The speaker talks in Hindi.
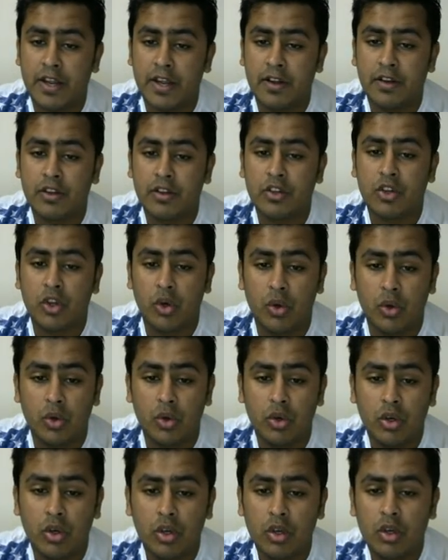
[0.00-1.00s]
आए क्यों
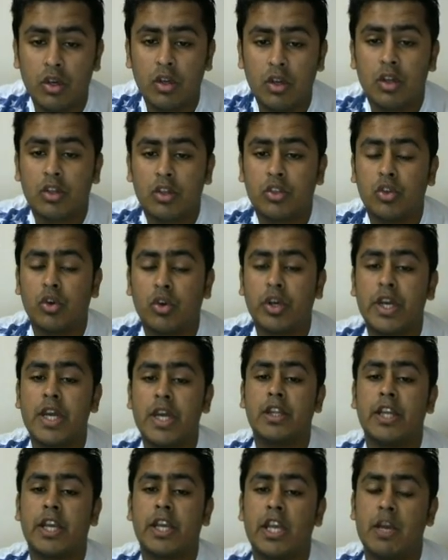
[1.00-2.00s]

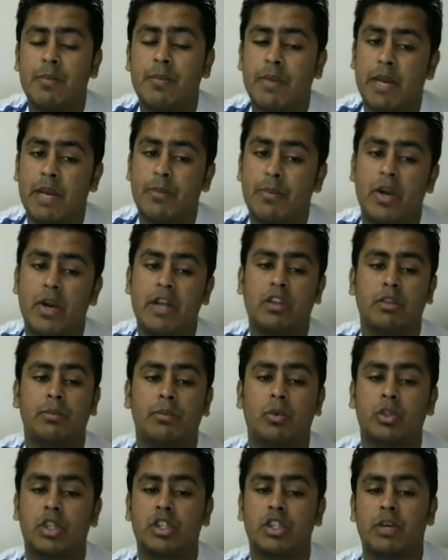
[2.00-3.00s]
क्योंकि देखिए मेरे पॉइंट्स तो
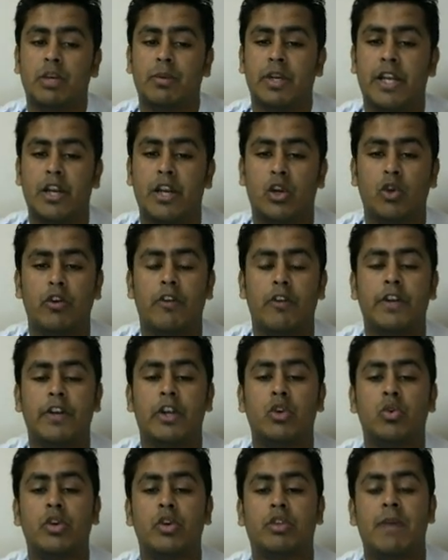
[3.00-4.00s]
बहुत अच्छे बने हैं टू
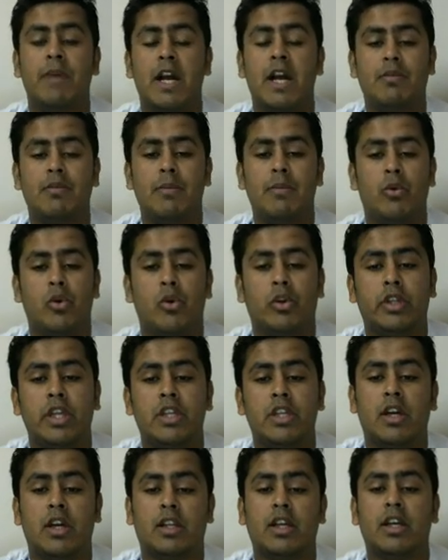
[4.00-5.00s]
फिफ्टी टू इस मैच में बहुत
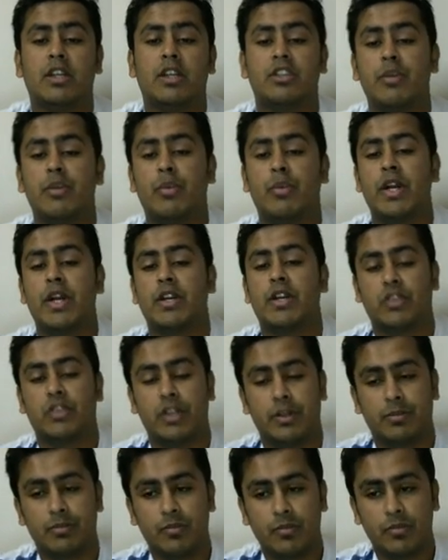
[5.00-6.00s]
ही ज्यादा अच्छे पॉइंट्स
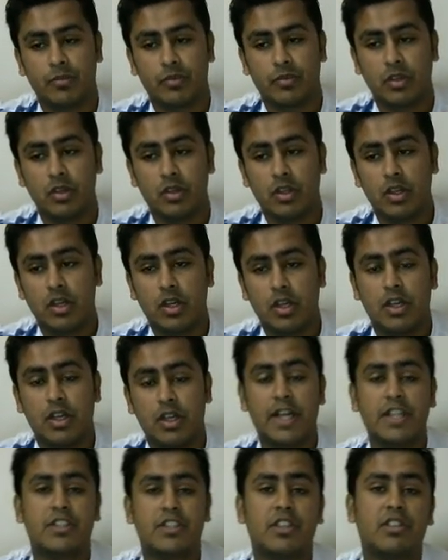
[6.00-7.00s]
थे
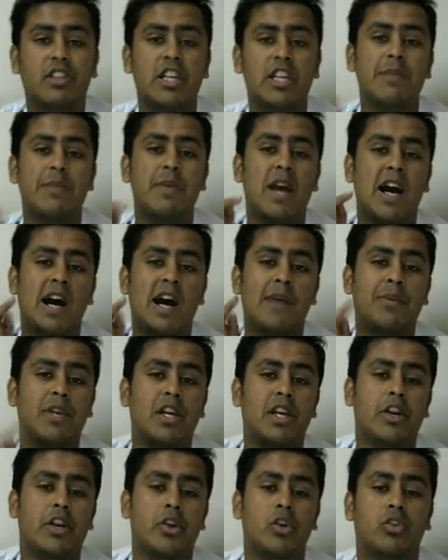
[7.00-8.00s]
लेकिन जिस लीग में आप
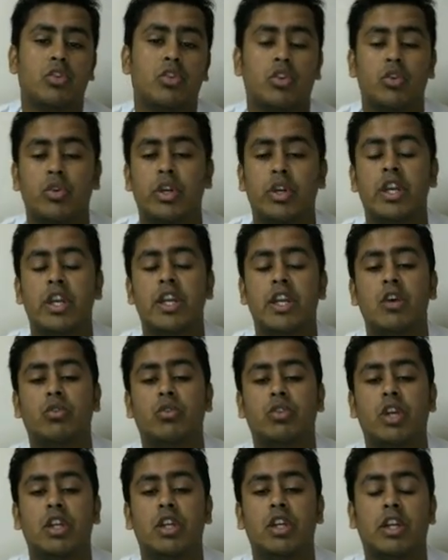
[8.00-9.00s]
खेल रहे हो जरूरी नहीं है
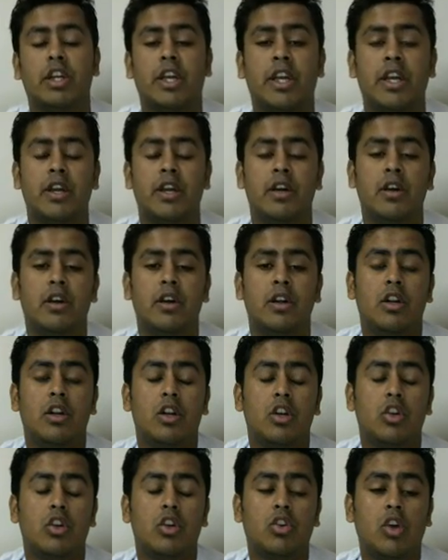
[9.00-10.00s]
उसके अंदर की
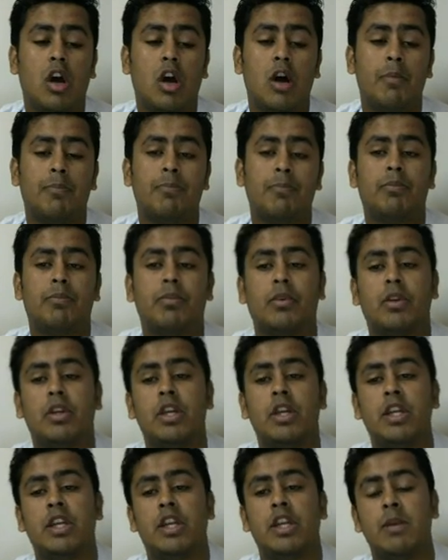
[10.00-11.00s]
टॉप
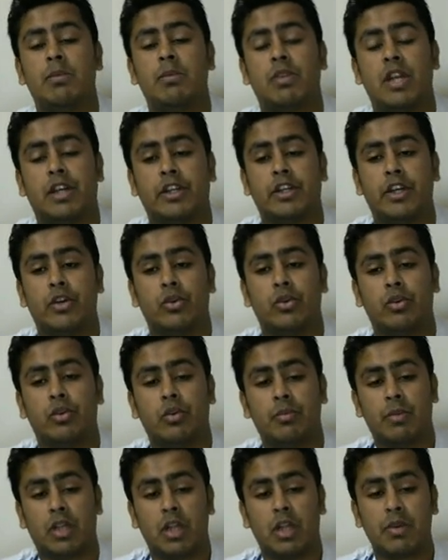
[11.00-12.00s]
की टीम सिलेक्टेड हो
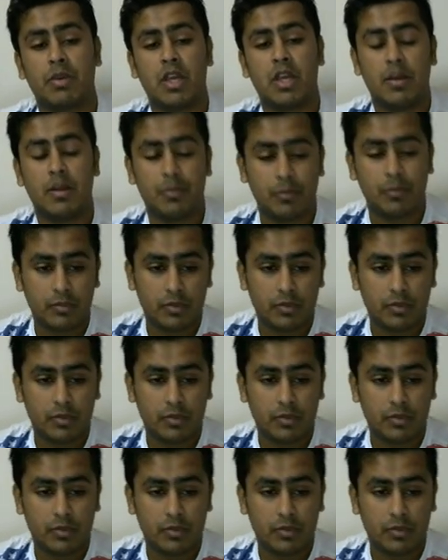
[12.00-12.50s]
मतलब कि